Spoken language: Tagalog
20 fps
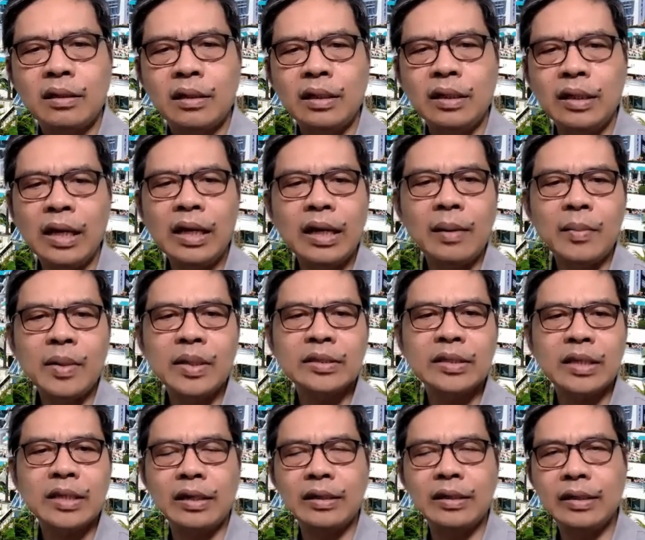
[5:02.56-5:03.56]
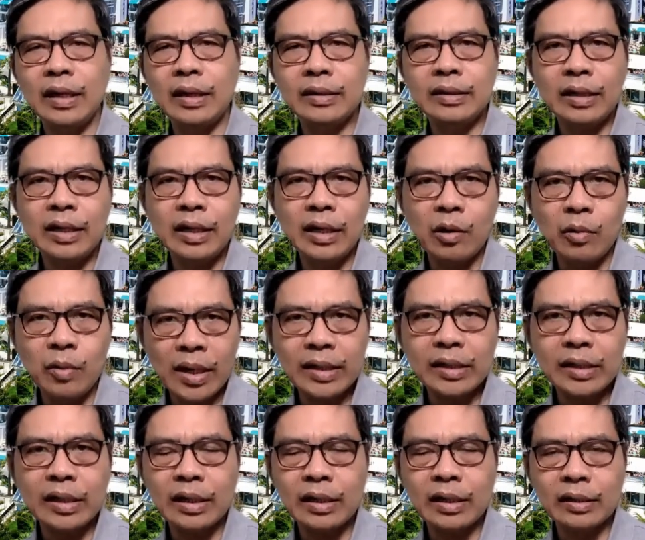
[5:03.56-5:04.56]
Hindi lamang sa kaniyang
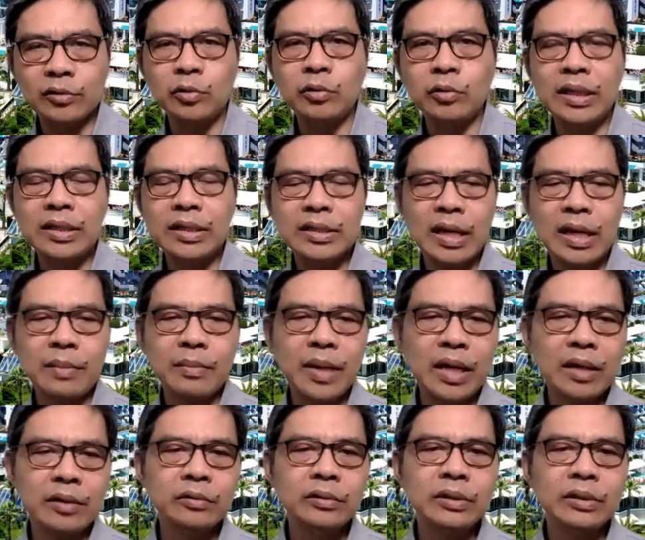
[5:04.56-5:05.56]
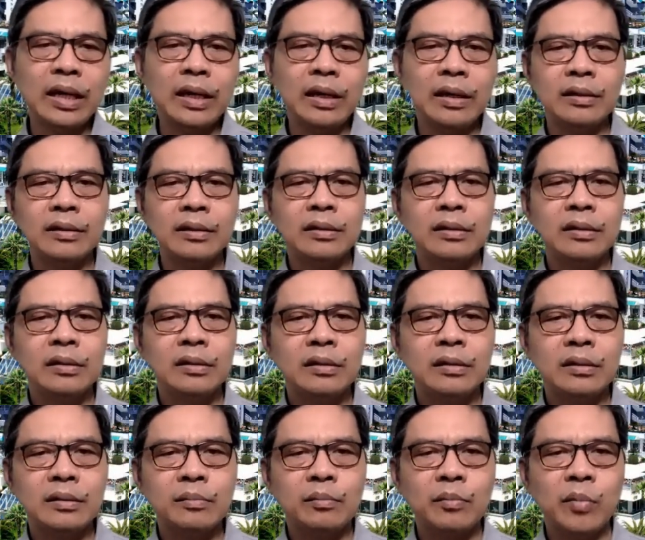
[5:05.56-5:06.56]
ginagawa na katulad sa Ama, kundi
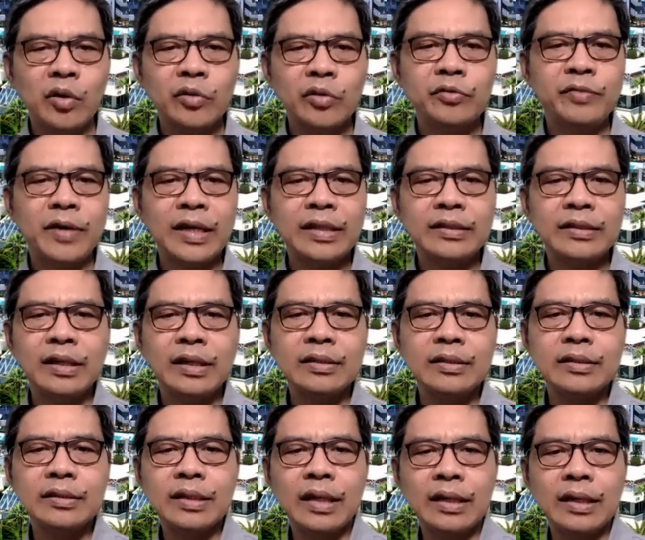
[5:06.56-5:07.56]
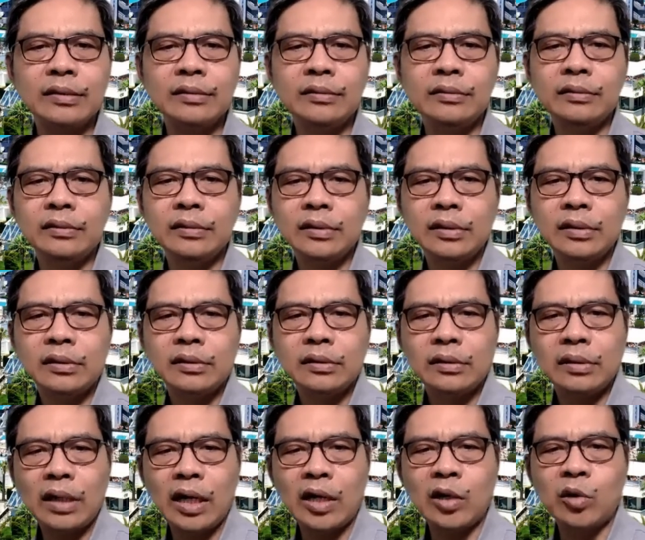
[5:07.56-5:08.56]
both Father and Son
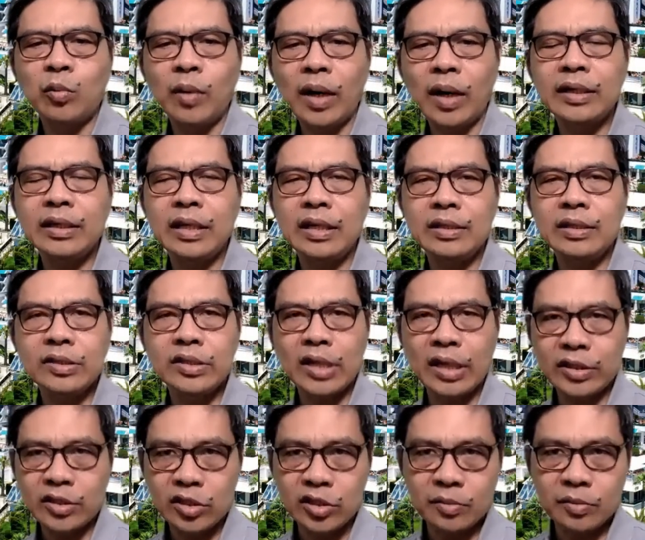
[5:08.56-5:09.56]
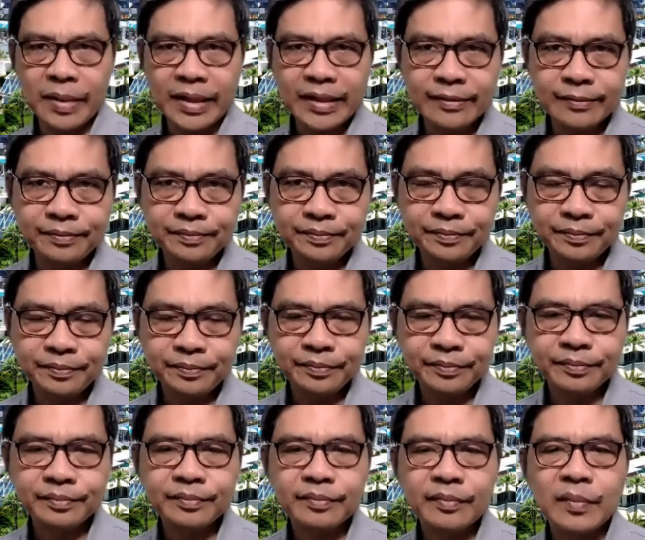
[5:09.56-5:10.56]
are one in judgment.
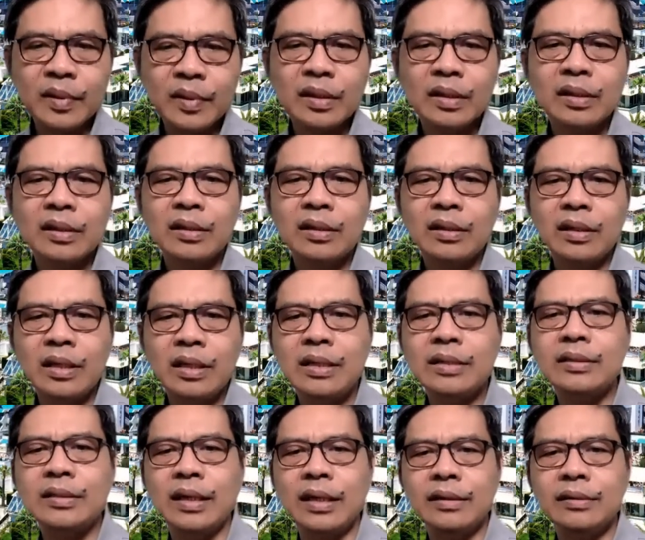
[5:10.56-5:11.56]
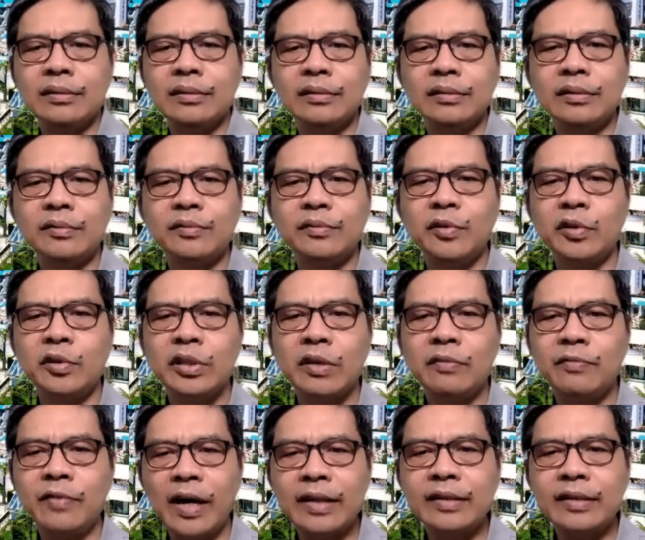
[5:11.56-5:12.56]
He said, For
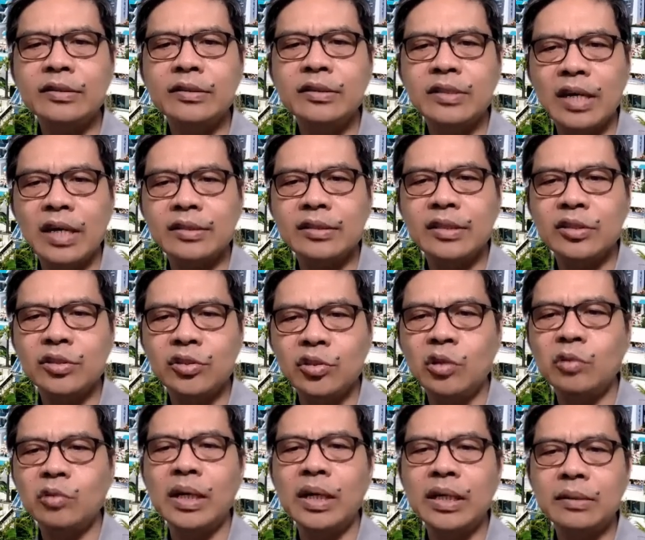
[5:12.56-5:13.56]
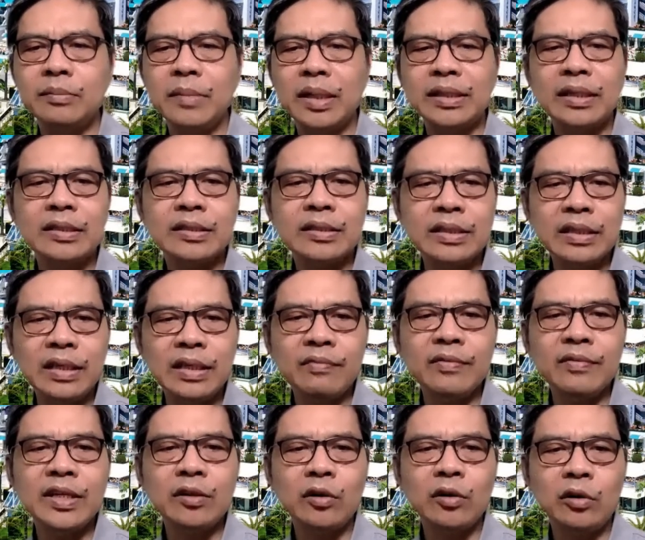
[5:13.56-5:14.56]
the Father judges no one, but has
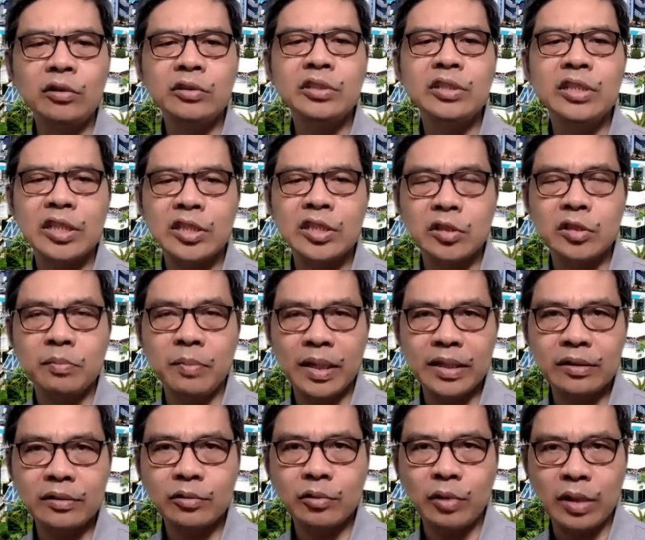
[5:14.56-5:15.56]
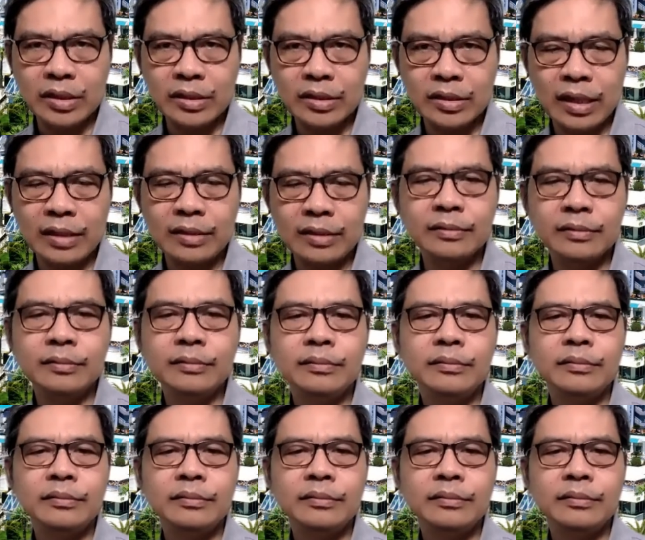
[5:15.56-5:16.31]
given all judgment to his Son.